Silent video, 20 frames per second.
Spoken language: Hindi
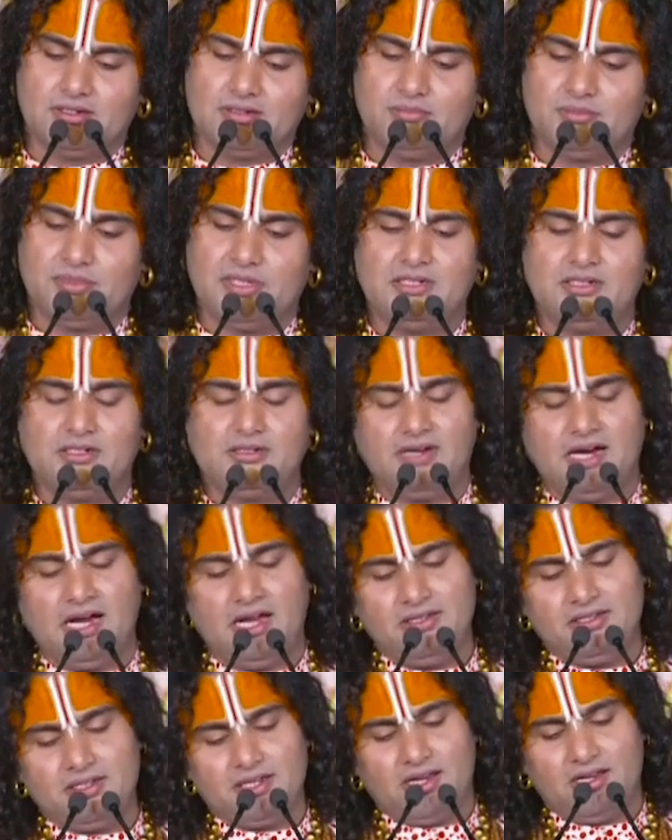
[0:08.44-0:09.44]

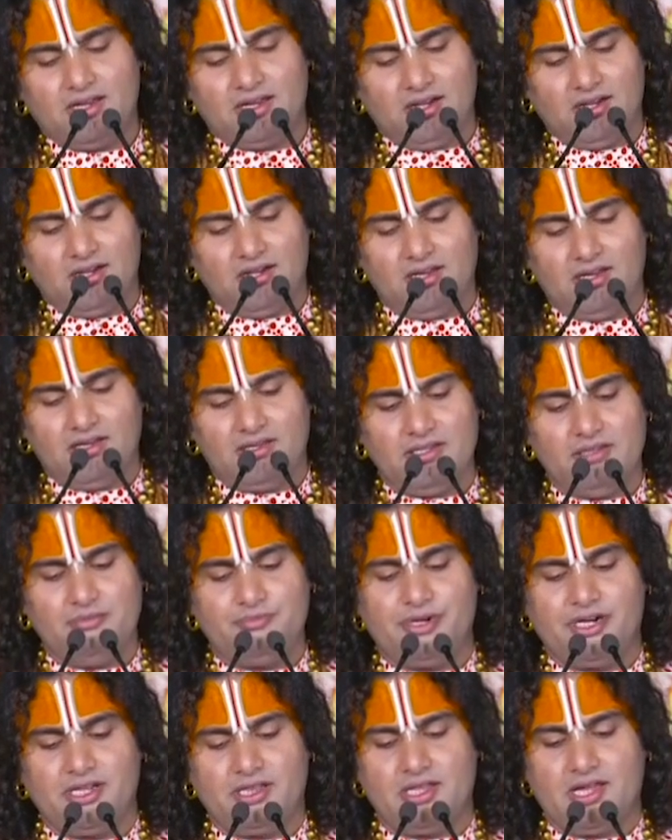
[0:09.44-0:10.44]
भगवान का करना ही
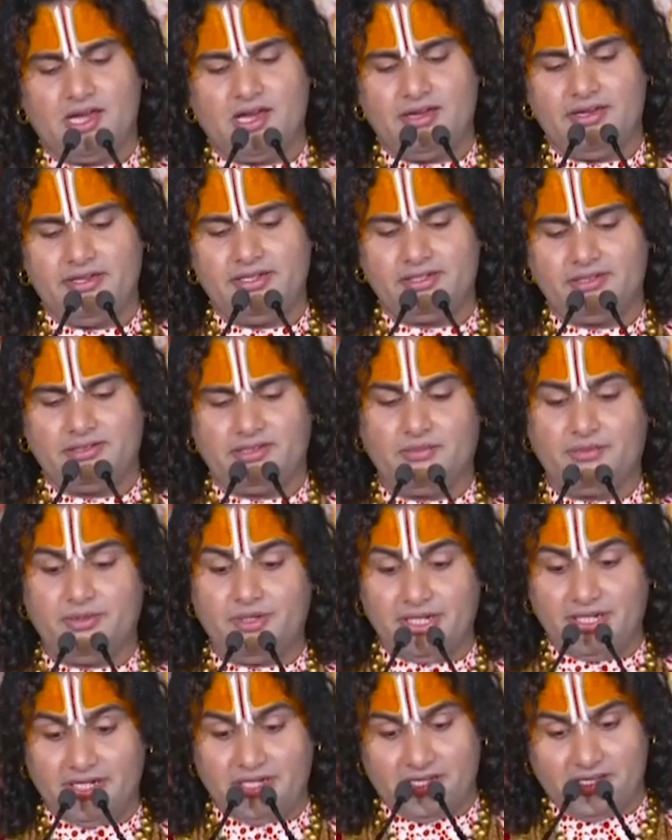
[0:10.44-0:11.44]
पड़ता है
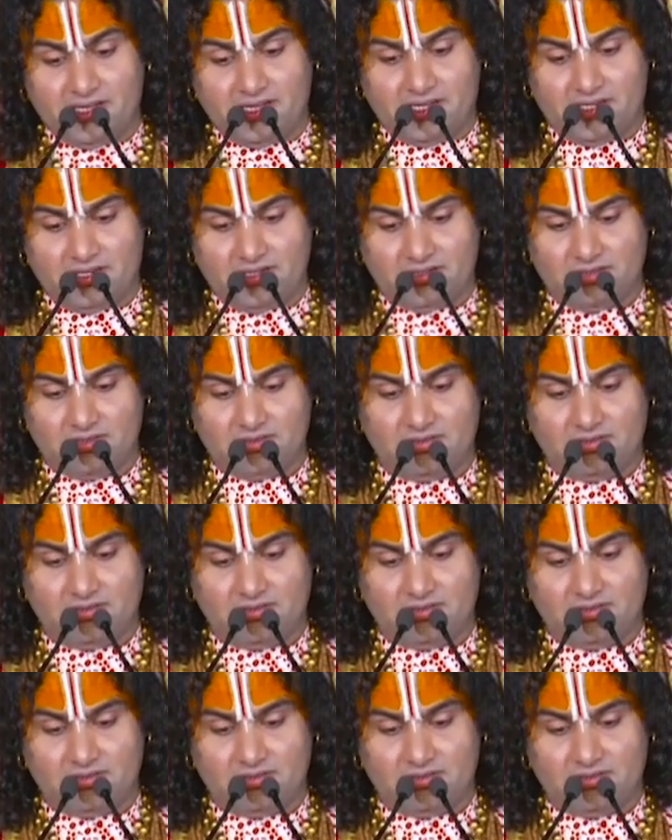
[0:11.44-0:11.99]
शबरी की तरह